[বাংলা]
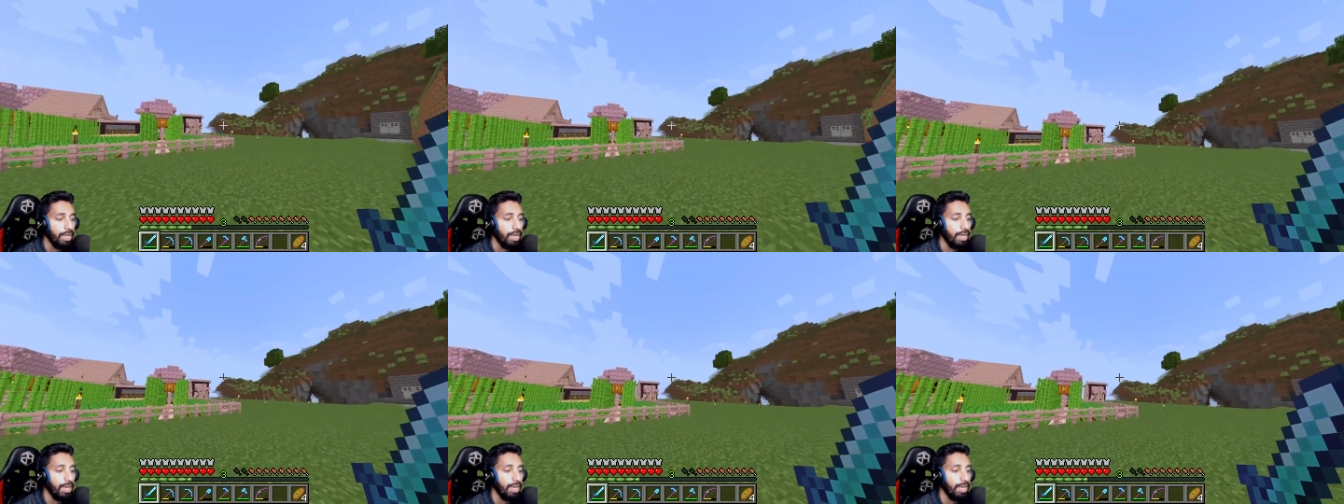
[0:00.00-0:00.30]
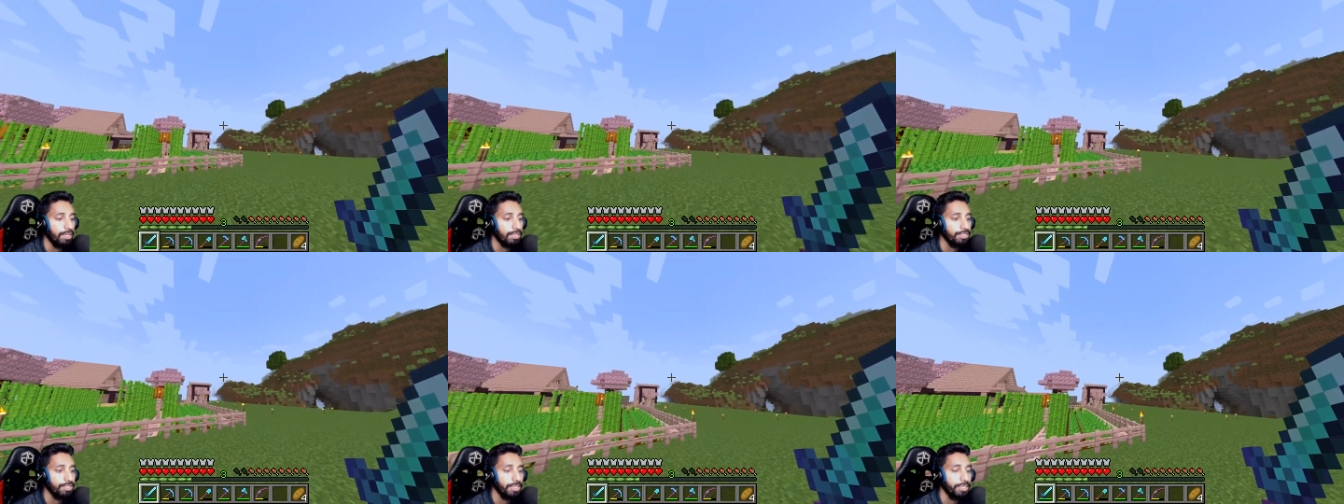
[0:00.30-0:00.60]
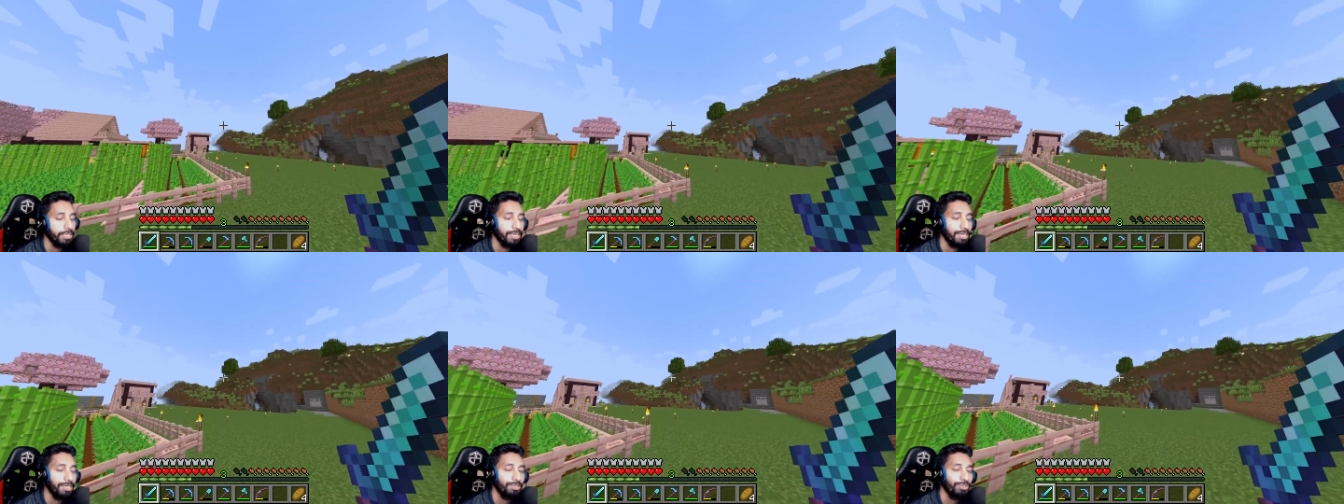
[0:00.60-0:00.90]
আর
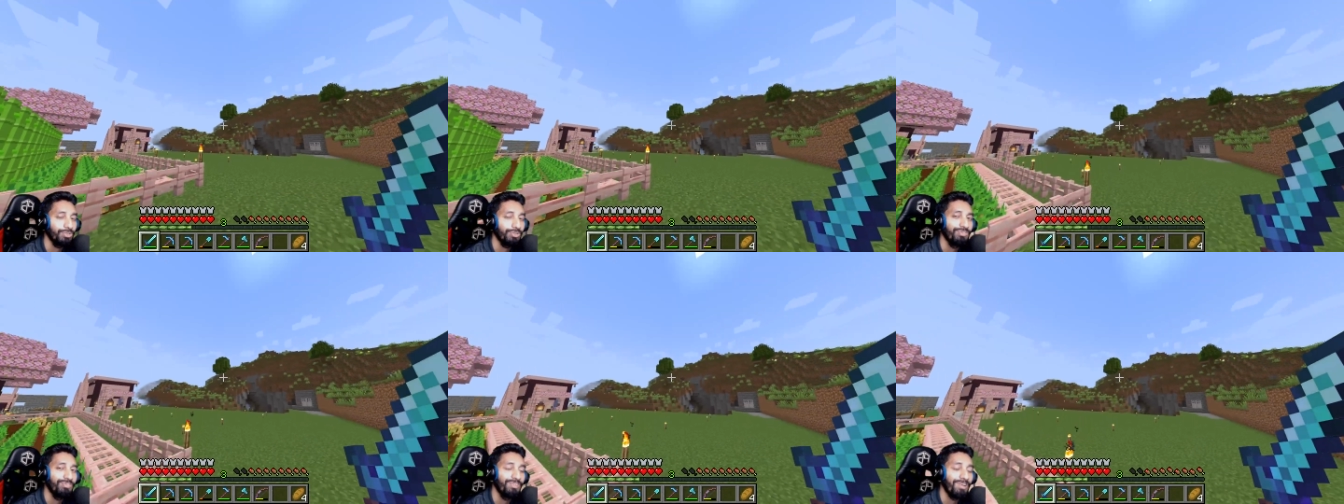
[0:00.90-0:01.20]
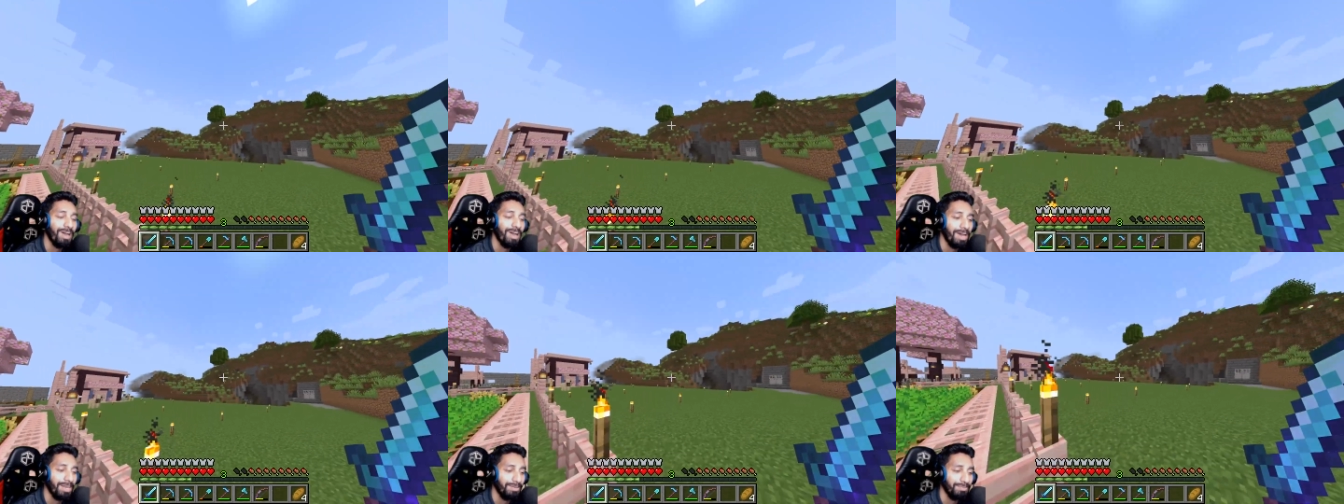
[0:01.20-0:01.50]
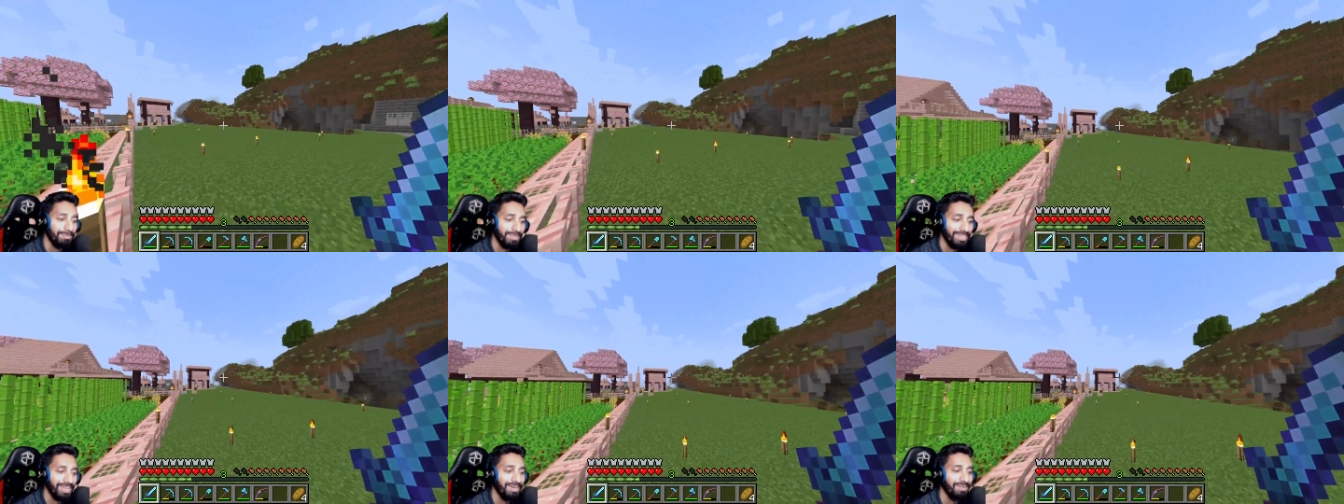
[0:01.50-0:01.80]
সেটার তো
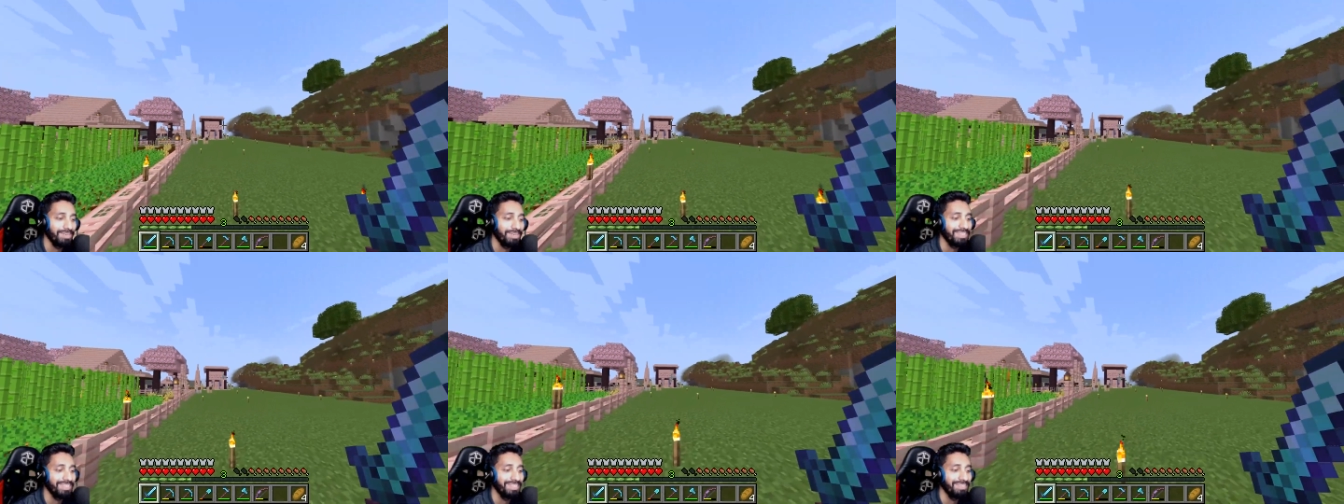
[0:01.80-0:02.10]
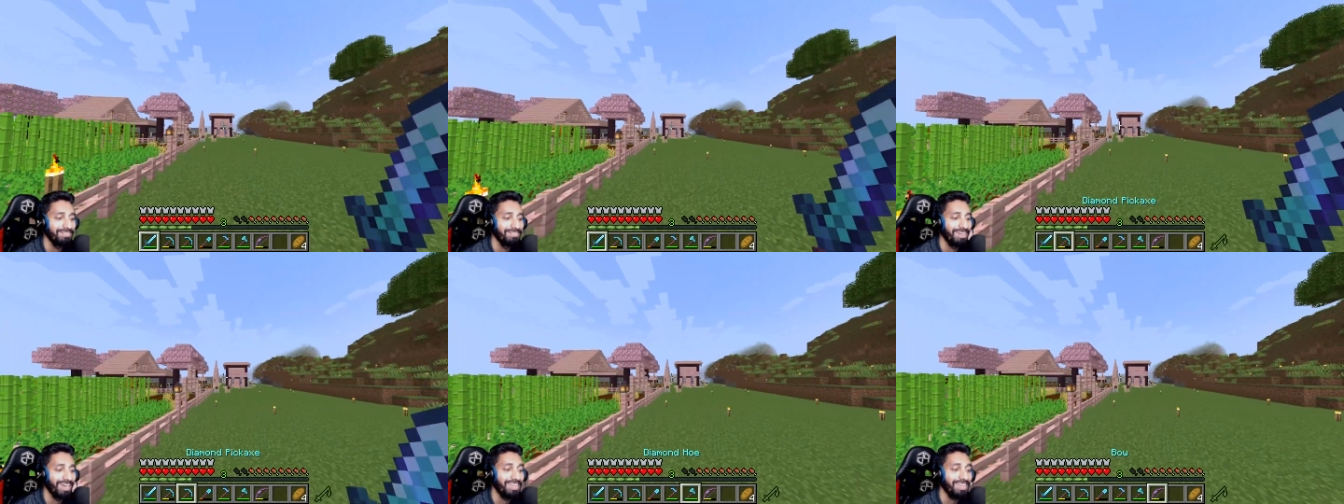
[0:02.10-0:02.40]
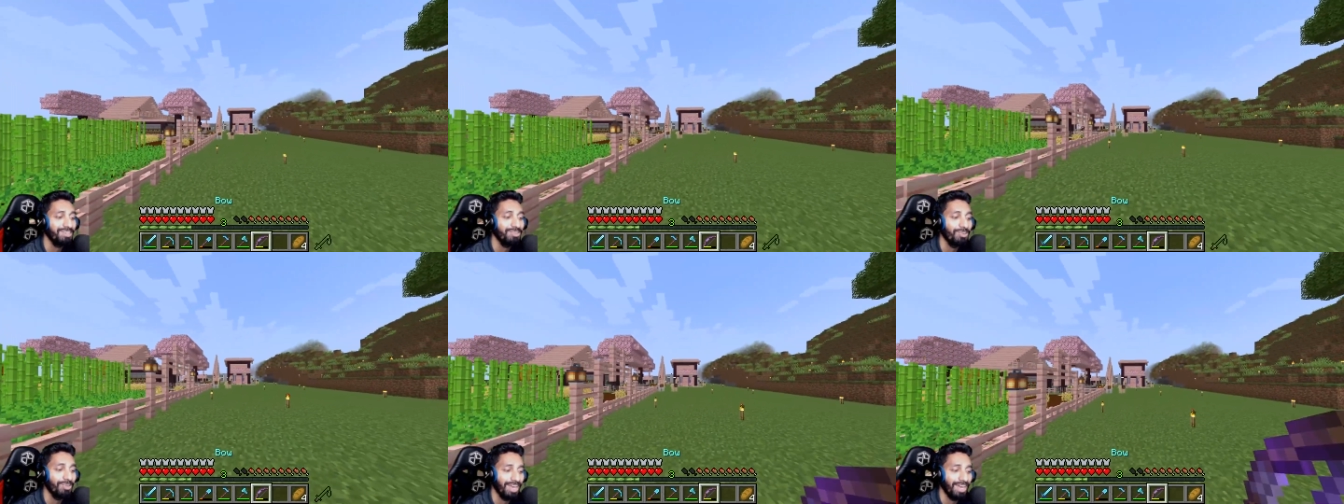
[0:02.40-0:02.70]
ফার্মই আমাদের ভাই
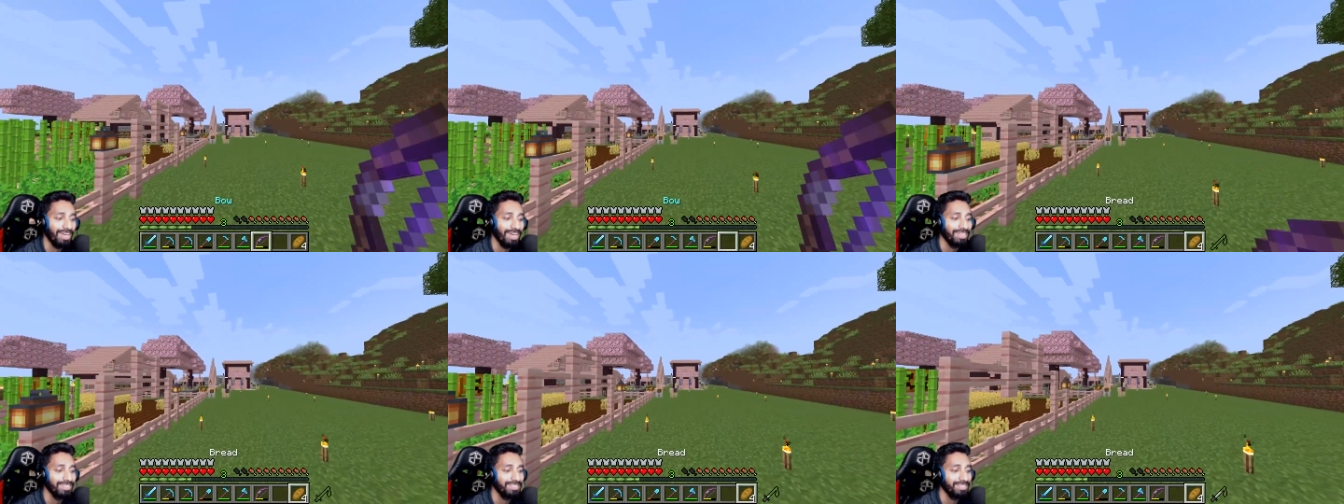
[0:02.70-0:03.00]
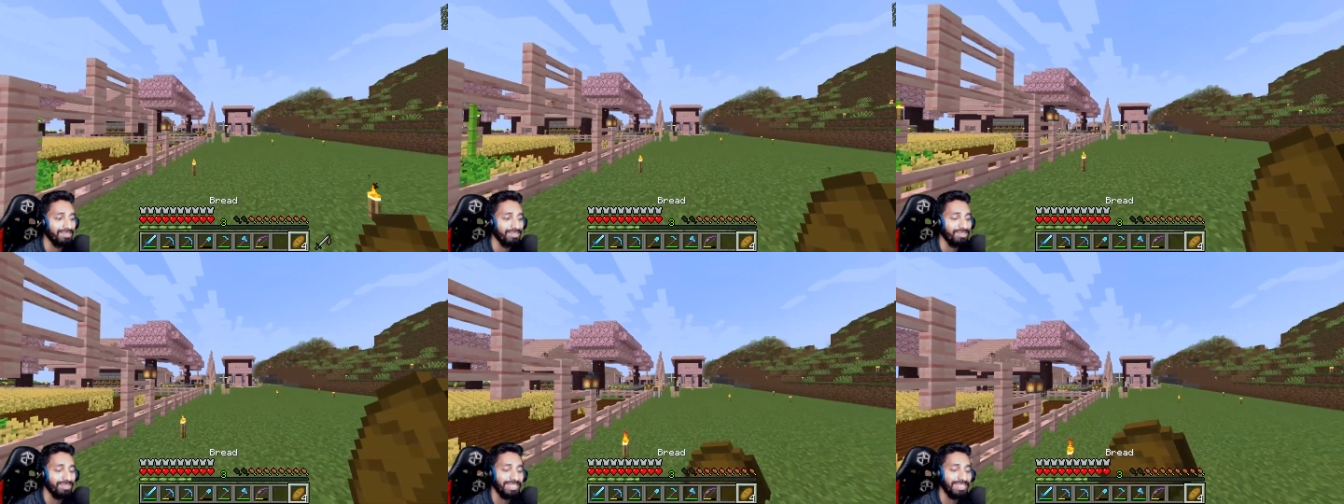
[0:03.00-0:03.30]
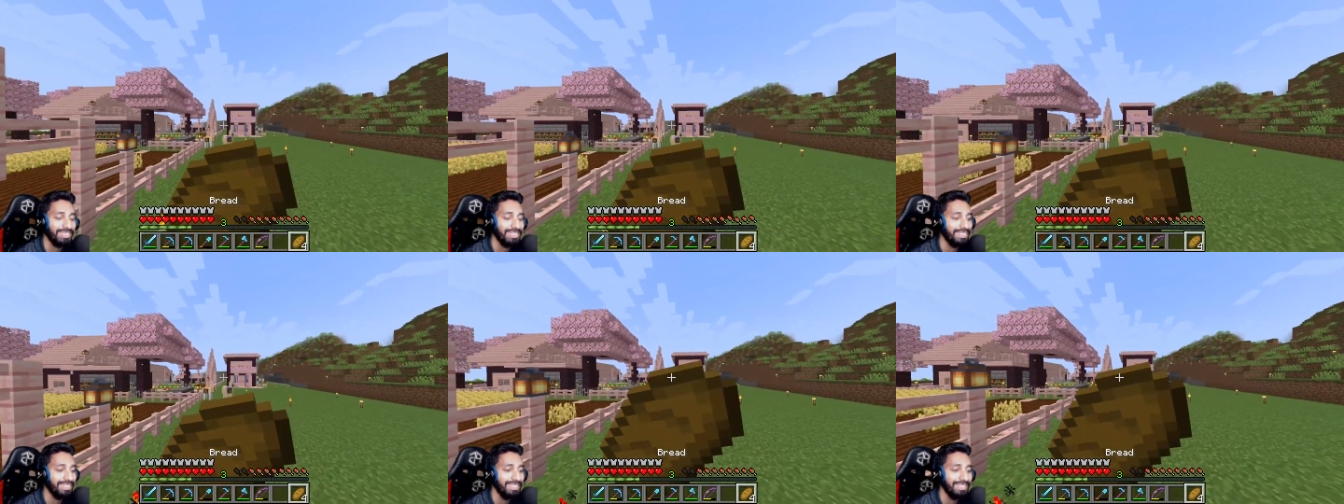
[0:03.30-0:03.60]
করা আছে তো
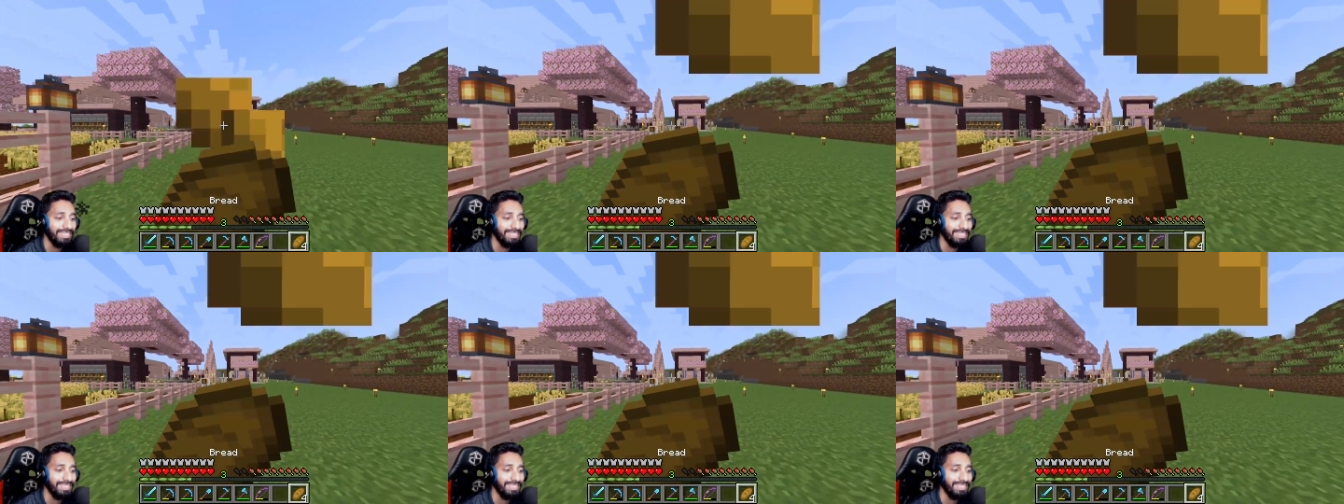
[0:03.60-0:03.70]
কি